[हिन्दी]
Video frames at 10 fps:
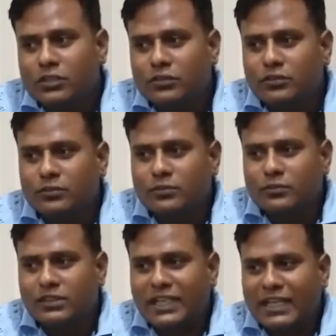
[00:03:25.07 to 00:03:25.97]
तो
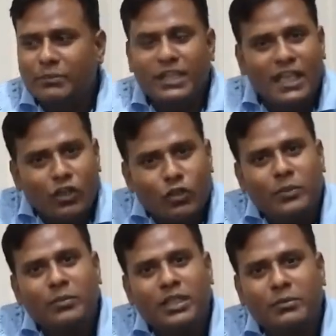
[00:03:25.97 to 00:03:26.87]
शायद मेरी आंखों
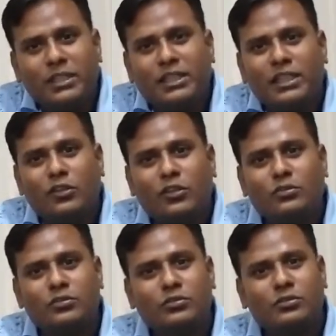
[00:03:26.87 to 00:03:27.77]
में भी नमी थी और
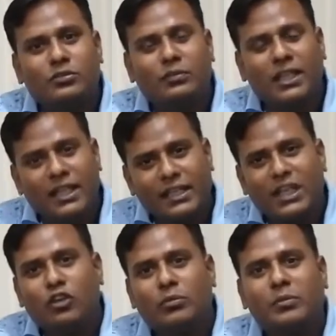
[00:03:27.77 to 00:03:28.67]
उस महिला की
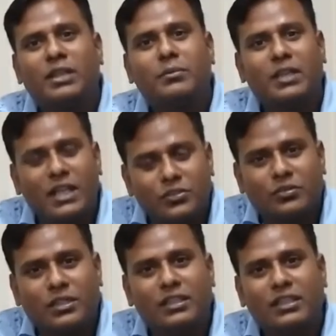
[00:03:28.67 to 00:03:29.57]
आंखों में भी नमी आ
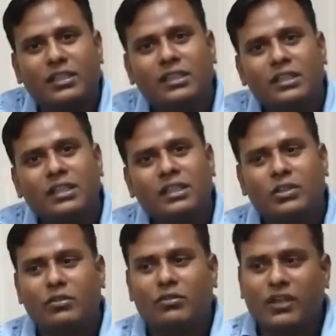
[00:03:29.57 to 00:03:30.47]
चुकी थी
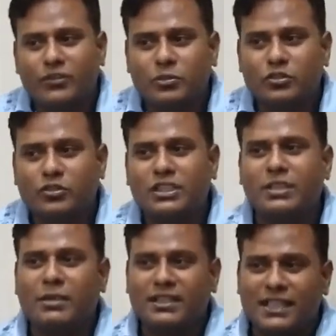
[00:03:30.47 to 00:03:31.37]
क्योंकि वो काफ़ी बुज़ुर्ग
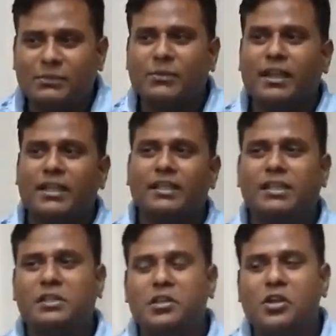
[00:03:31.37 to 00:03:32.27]
थी बाज़ार में बैठी
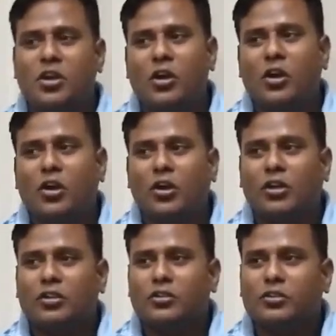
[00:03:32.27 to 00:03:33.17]
थी
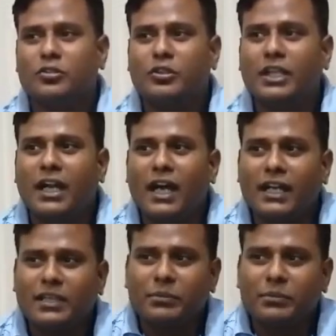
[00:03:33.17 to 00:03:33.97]
और उन्होंने कहा कि